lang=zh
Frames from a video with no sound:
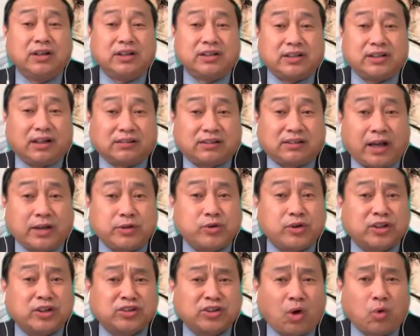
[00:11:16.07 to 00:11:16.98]
想采取
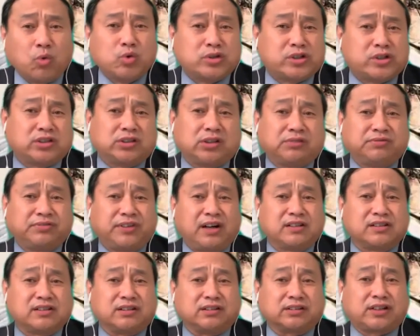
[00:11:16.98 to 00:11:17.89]
个斗士的
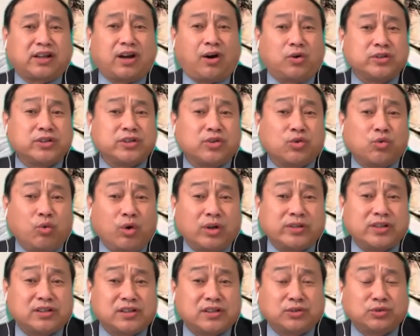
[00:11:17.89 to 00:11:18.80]
方式跳进国
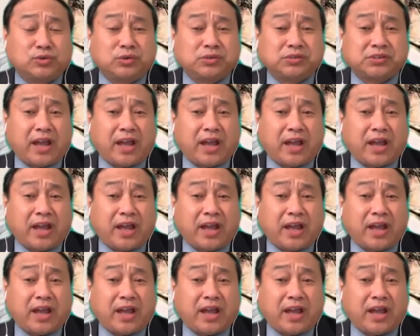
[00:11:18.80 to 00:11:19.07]
际政中，